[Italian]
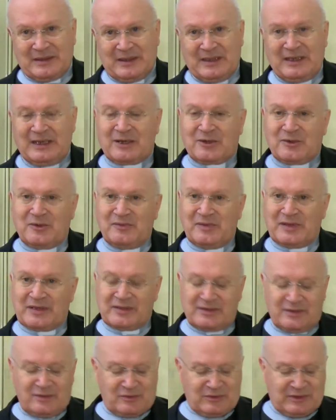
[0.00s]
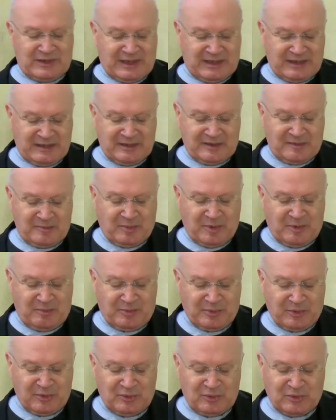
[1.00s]
e la conversione può
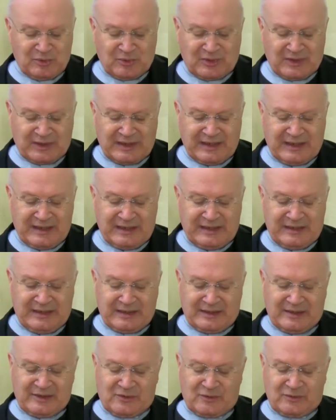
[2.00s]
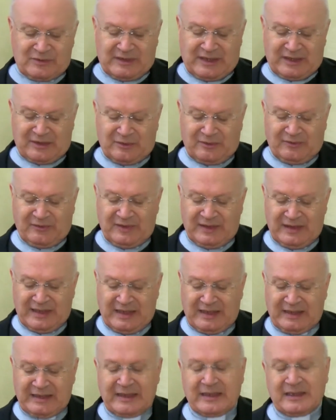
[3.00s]
produrre il risultato
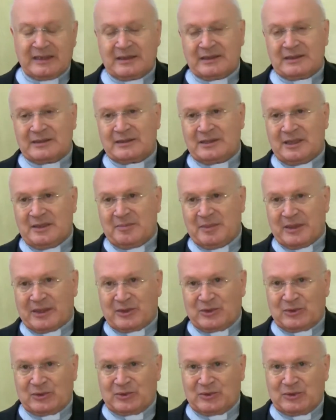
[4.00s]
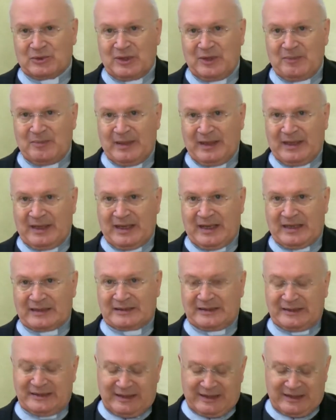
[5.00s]
finale del perdono dei
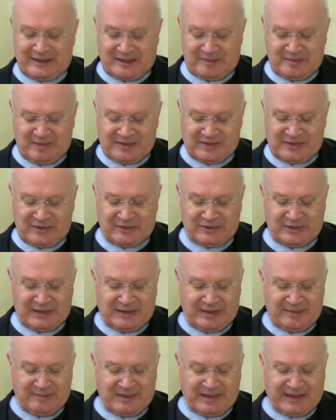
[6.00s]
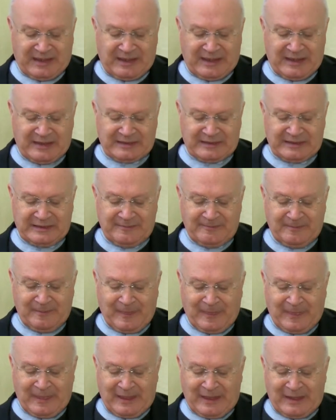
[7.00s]
peccati, della remissione dei peccati.
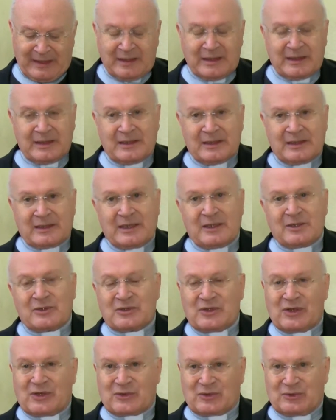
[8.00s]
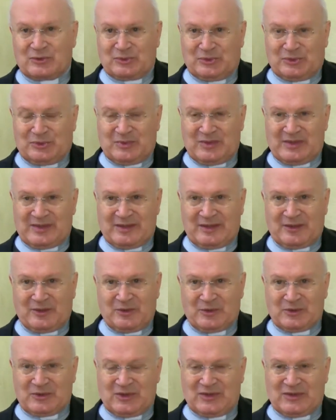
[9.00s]
Che cosa sono queste
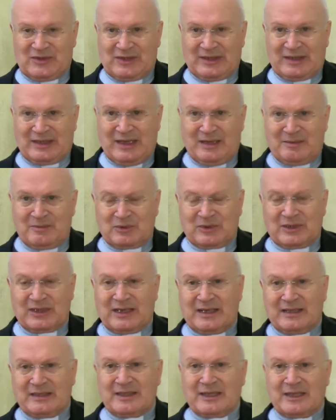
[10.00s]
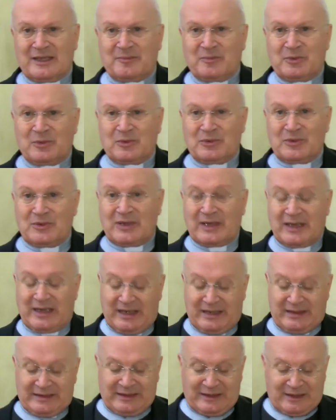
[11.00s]
cose? Cerchiamo di renderle più
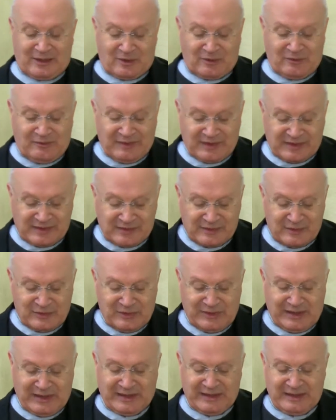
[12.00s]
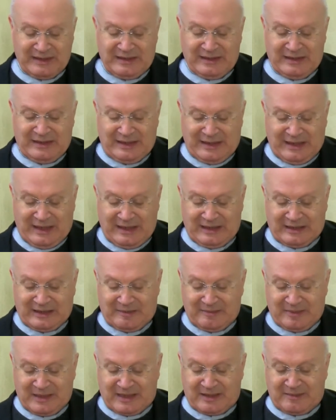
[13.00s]
concrete. La conversione è il
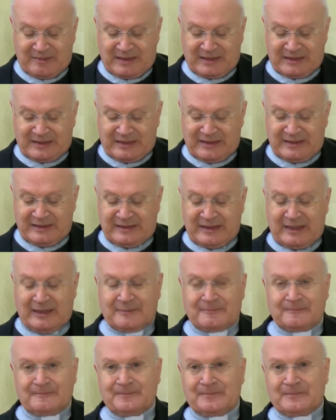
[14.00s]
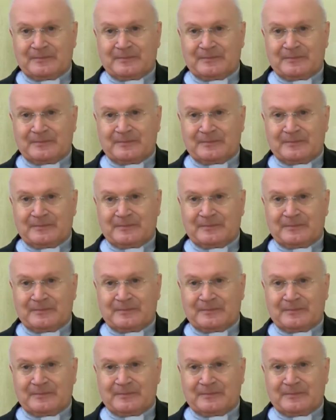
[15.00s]
cambiare mentalità,